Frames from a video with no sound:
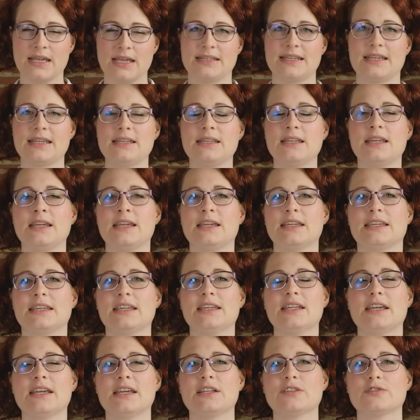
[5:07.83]
denn
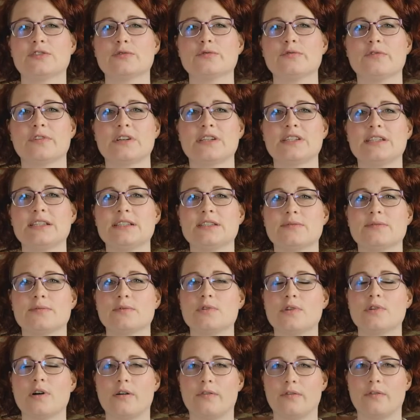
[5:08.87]
jeder Hinzuverdienst
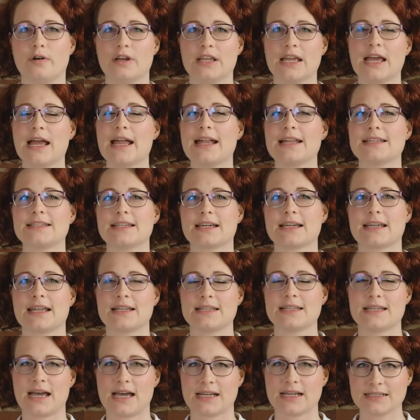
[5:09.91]
wird auf euer
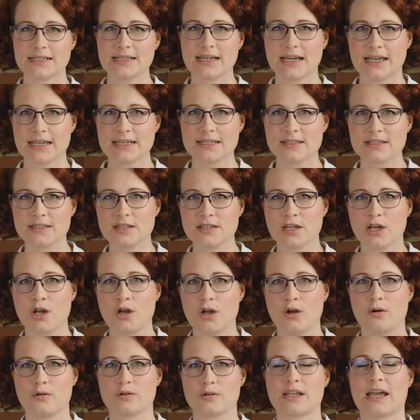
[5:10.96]
Elterngeld angerechnet
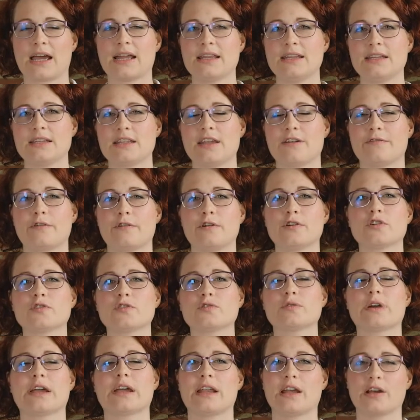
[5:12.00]
und kann in der Folge
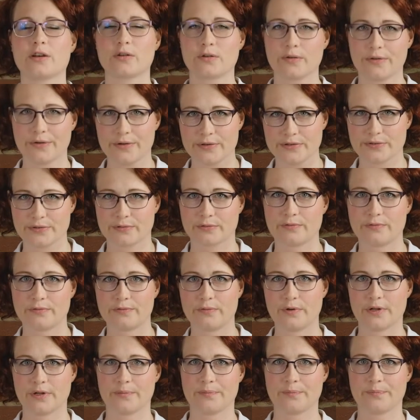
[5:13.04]
zu einer Kürzung
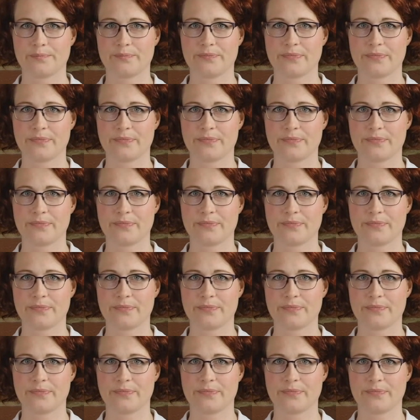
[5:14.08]
führen.